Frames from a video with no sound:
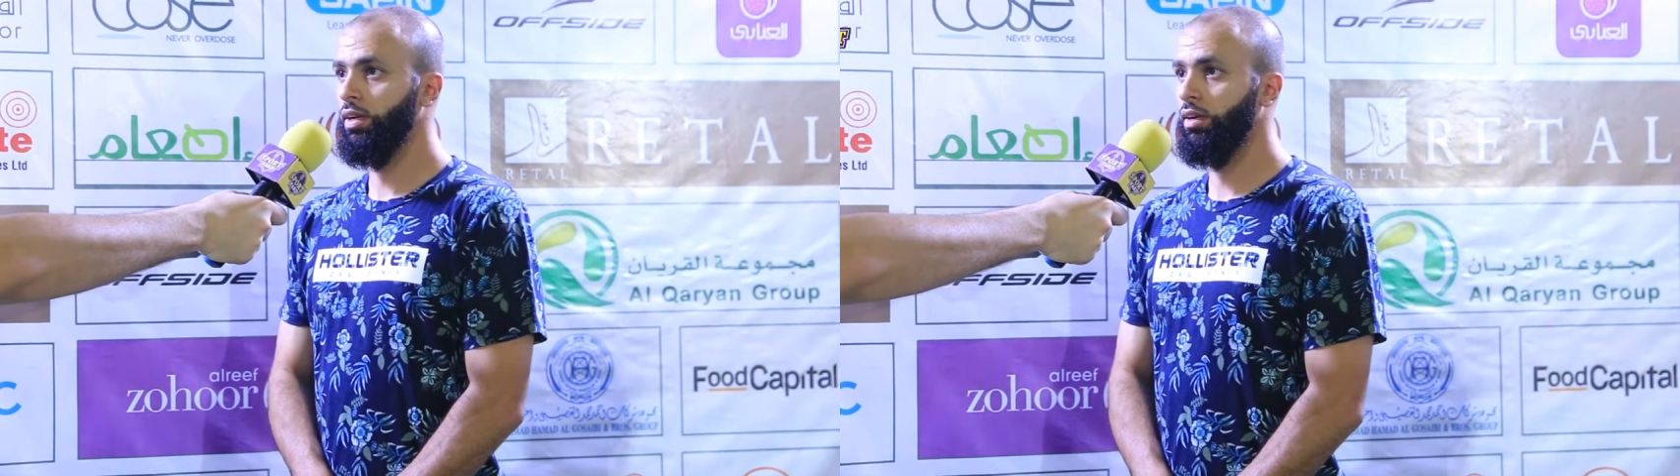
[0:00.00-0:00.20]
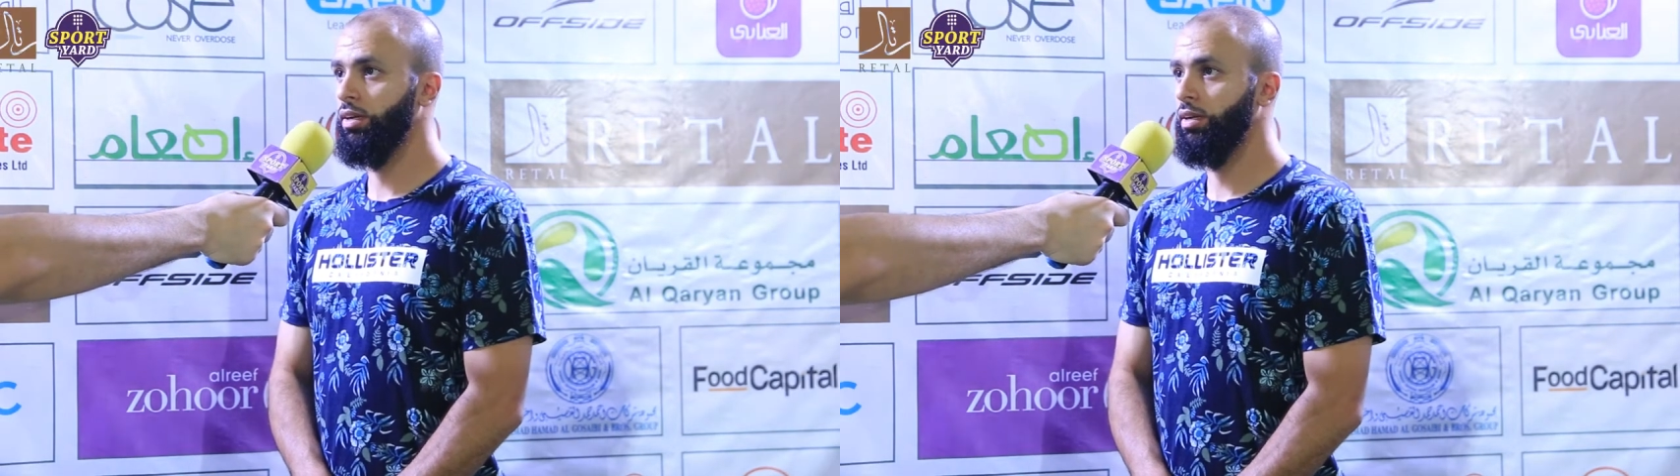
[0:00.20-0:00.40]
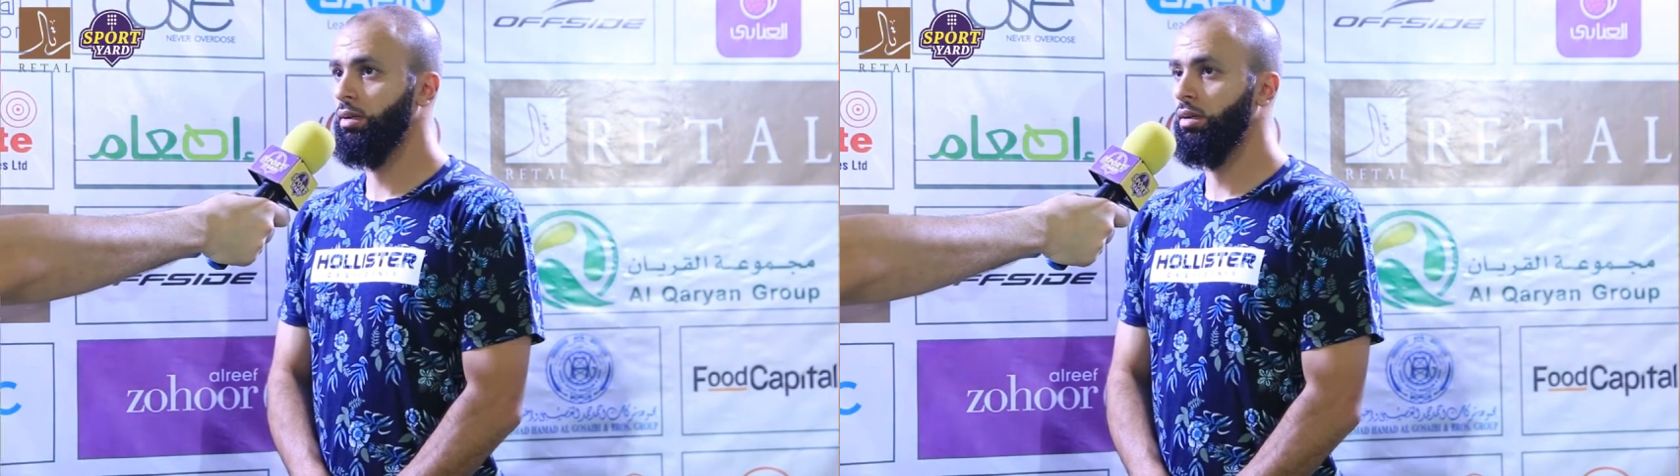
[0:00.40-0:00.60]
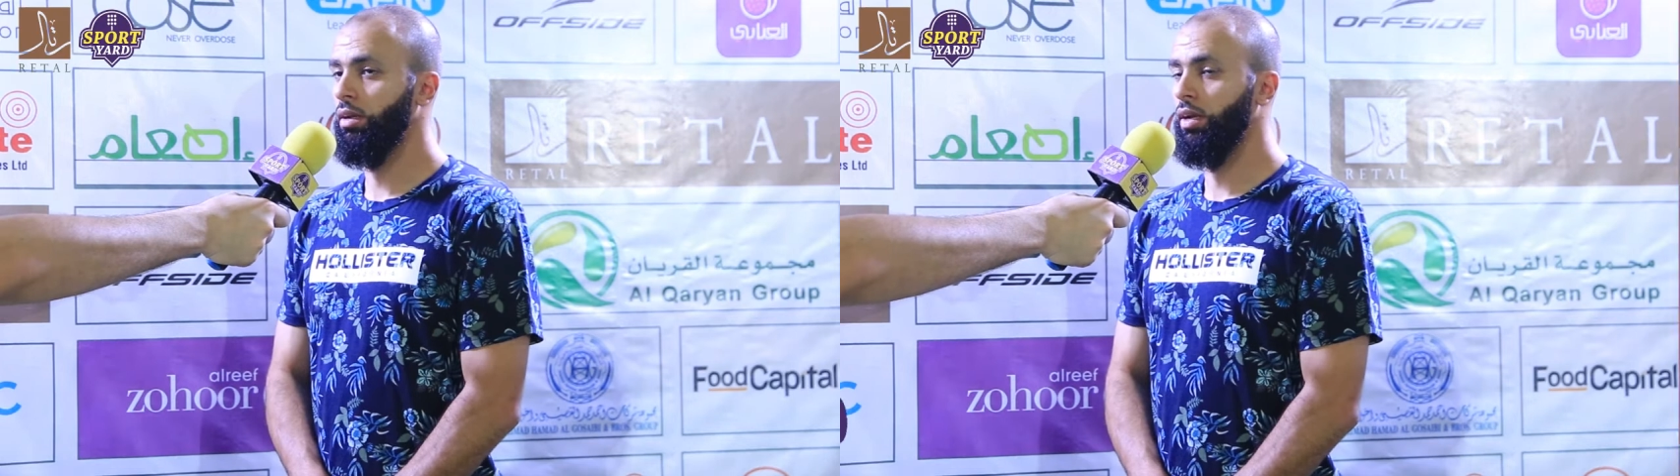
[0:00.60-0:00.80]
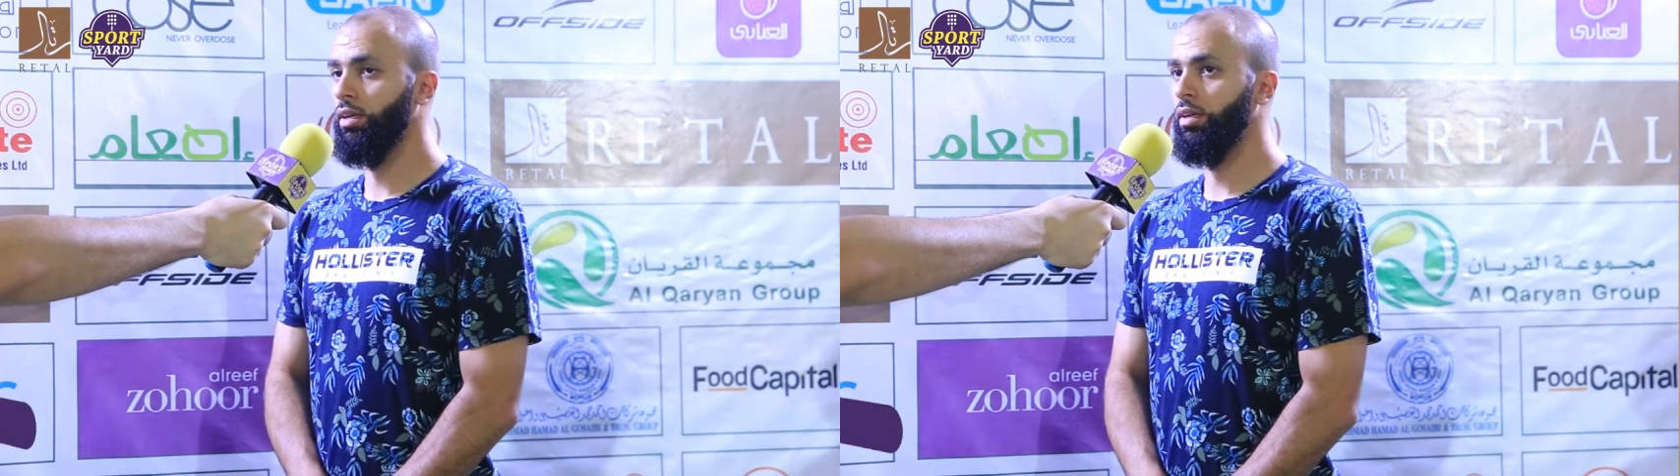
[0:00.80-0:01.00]
الله
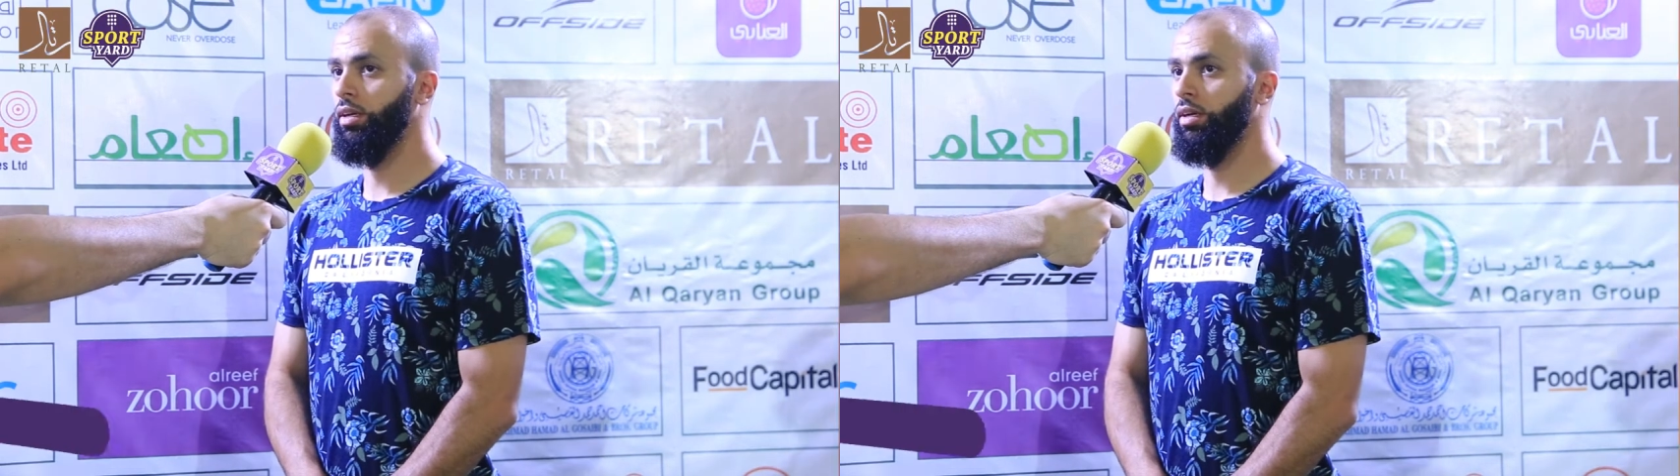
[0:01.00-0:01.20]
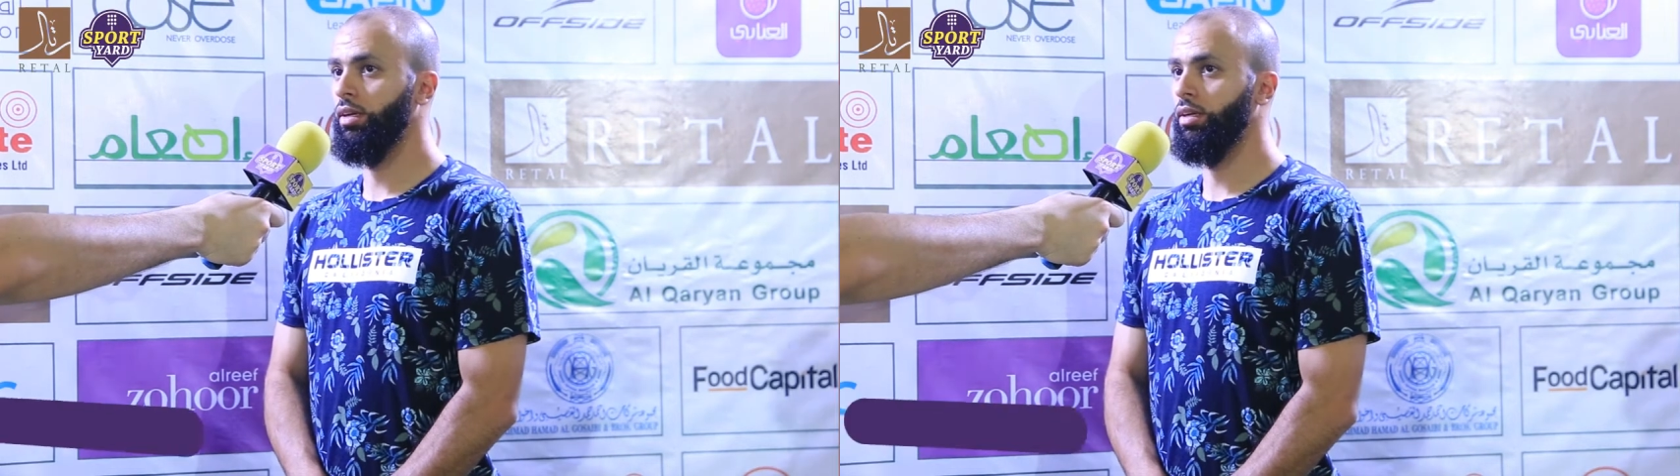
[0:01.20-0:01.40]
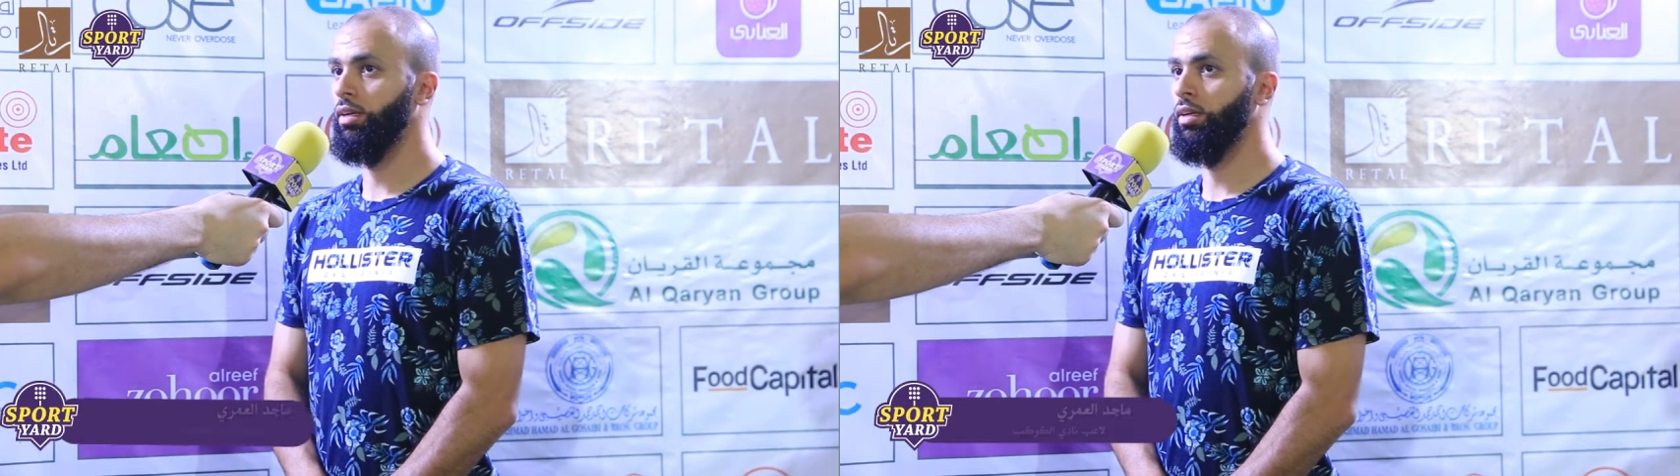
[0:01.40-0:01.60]
الحقيقه